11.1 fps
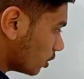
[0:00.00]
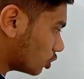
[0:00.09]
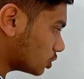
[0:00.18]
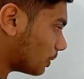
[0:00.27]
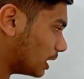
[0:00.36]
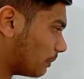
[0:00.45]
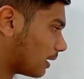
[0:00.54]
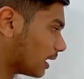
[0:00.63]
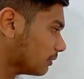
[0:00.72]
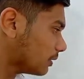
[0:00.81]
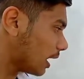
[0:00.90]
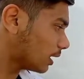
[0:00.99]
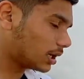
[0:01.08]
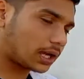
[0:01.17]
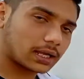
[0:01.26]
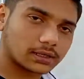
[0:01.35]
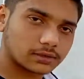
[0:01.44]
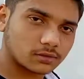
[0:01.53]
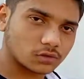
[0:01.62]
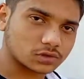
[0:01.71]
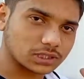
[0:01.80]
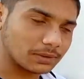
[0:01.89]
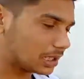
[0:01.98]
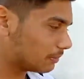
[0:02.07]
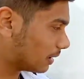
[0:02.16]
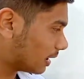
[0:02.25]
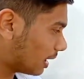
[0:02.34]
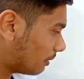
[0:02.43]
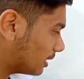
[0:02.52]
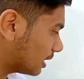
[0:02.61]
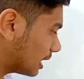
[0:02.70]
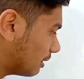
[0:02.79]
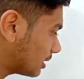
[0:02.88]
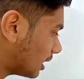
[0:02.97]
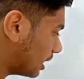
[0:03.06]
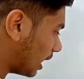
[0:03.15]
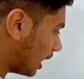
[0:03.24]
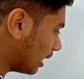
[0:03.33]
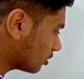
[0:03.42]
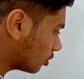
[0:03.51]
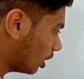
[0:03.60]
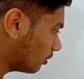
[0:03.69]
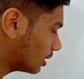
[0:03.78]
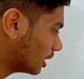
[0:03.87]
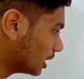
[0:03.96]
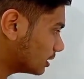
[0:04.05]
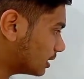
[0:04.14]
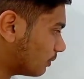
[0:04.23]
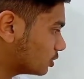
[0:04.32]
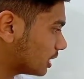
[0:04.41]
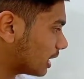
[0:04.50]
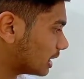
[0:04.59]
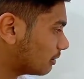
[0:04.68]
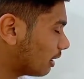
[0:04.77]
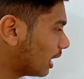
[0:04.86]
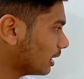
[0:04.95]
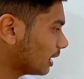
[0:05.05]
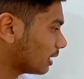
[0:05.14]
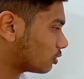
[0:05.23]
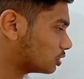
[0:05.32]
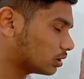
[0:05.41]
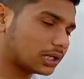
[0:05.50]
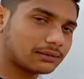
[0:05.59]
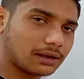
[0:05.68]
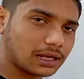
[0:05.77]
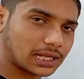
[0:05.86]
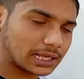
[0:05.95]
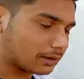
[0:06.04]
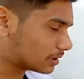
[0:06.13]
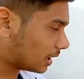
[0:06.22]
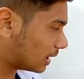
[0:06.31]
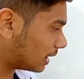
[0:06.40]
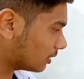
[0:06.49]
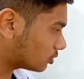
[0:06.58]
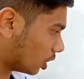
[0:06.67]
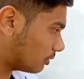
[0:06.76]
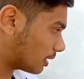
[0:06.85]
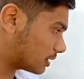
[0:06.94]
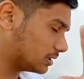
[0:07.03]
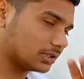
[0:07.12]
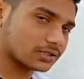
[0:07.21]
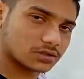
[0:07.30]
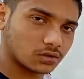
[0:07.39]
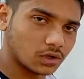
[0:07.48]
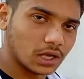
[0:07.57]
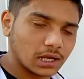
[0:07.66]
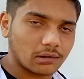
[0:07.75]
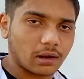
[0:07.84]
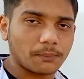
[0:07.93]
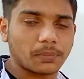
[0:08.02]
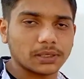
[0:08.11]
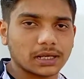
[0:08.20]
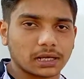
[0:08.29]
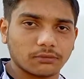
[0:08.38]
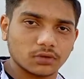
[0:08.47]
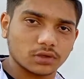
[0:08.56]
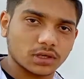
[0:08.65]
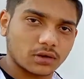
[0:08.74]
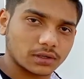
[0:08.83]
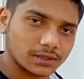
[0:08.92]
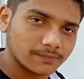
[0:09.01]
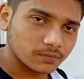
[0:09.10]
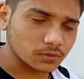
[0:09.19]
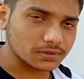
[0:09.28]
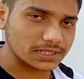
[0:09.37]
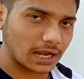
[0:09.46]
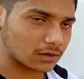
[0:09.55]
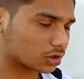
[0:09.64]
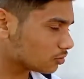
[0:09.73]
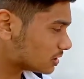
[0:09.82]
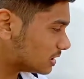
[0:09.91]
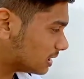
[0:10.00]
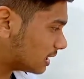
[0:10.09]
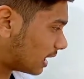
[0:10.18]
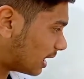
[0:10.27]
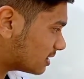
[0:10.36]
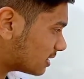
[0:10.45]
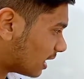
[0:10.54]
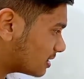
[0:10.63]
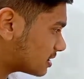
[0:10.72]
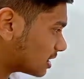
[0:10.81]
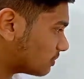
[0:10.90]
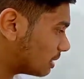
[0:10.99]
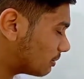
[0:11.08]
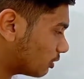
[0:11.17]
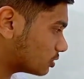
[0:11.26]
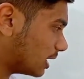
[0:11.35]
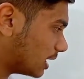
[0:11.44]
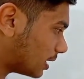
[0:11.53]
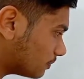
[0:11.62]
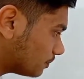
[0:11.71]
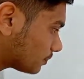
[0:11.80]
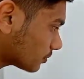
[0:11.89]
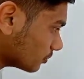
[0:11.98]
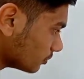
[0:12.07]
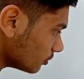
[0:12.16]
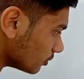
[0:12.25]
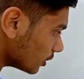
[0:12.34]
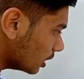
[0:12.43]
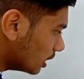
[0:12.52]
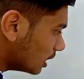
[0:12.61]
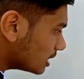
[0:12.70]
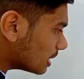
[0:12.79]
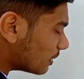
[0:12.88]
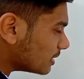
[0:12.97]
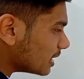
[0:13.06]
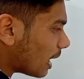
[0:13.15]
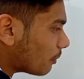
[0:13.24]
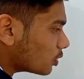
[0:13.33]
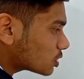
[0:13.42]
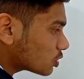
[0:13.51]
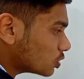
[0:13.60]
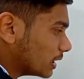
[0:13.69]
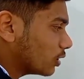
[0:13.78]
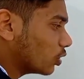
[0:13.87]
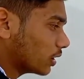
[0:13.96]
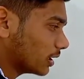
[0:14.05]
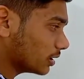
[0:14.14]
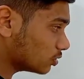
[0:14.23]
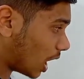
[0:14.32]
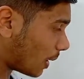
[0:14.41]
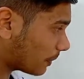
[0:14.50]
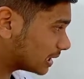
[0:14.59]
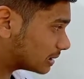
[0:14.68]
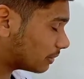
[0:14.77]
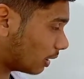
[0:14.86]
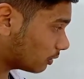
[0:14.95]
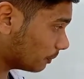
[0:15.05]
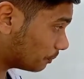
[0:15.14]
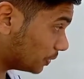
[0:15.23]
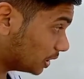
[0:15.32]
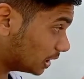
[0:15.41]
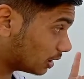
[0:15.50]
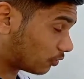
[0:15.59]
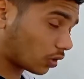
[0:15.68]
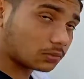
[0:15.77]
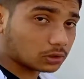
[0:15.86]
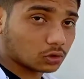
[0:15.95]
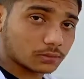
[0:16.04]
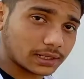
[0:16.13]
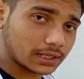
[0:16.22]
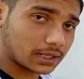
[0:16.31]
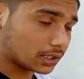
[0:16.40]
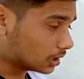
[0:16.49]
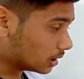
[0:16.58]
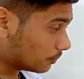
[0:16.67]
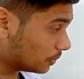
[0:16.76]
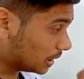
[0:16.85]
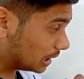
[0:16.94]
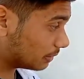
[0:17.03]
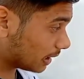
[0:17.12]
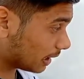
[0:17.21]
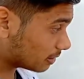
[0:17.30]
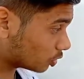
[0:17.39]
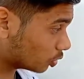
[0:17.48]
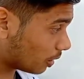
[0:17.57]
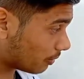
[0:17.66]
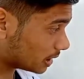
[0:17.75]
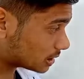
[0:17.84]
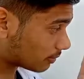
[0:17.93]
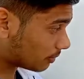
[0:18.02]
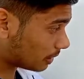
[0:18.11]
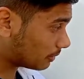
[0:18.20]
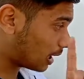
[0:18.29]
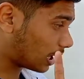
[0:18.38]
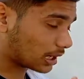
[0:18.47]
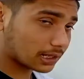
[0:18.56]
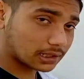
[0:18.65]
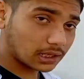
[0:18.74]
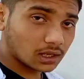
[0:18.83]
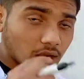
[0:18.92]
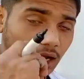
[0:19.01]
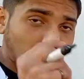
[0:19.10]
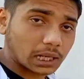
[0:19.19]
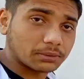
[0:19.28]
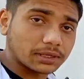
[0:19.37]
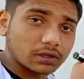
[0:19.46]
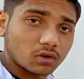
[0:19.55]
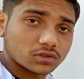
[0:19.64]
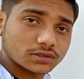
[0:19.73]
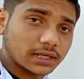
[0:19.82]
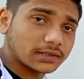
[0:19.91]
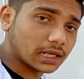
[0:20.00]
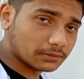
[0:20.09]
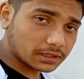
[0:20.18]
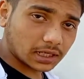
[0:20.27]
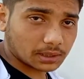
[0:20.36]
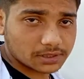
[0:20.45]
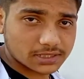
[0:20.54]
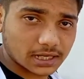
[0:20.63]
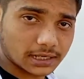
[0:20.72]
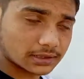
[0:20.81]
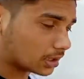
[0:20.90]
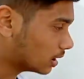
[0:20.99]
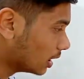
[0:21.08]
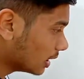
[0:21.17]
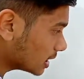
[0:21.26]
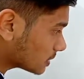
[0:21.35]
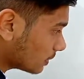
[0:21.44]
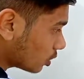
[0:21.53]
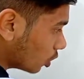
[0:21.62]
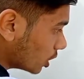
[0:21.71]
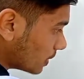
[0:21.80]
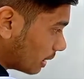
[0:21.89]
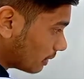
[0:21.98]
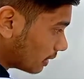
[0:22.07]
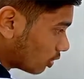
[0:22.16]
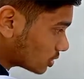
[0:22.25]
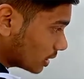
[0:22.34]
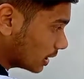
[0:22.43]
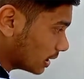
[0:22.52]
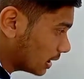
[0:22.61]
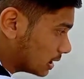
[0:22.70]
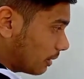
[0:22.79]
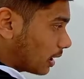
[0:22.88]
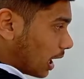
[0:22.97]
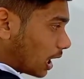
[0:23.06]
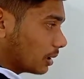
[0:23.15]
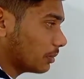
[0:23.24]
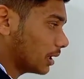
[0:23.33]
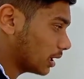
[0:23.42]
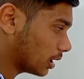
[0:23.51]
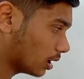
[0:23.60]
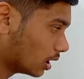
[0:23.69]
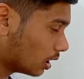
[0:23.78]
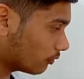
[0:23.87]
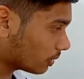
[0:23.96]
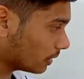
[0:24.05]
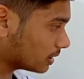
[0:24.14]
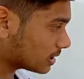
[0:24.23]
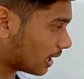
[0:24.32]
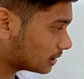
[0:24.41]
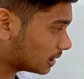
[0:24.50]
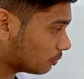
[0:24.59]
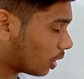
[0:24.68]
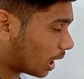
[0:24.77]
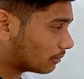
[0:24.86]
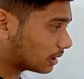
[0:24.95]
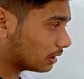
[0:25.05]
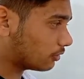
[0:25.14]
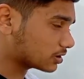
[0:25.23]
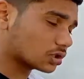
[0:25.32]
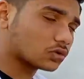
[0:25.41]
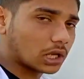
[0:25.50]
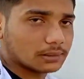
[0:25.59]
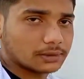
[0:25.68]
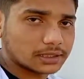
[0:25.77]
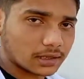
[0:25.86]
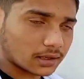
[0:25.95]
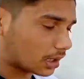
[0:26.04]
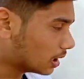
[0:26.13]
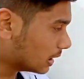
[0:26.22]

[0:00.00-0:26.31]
कुछ पल्ले पड़ रहे हैं हम क्या करना है कुछ नहीं पल्ले पड़ रहा भैया केवल इतना लिखाएगा सॉल्व ना मुझे कहने वाला ना कुछ ही कहने वाला केवल इतना लगेगा सॉल्व कर दीजिए इसको अब आप भैया कन्फ्यूज हो जाओगे तो मैं सिखाता रहा हूँ सी की आहिस्ता आहिस्ता से ब्लड में घुसेगा जब भैया आपको इसको देखोगे आपके दिमाग में पीढ़ी का फॉर्मेट घूमेगा पीडी में कैसे घूमेगा भैया सबसे पहले उन्होंने कहा कराया था आर्बिट्री कॉन्स्टेंट एलिमेंट करना मैंने सिखाया था इसमें कोई भी आर्बिट्री कॉन्स्टेंट नहीं है दिमाग आगे बढ़ेगा फिर मैंने सिखाया था आपको आर्बिट्री फंक्शन को एलिमेट करना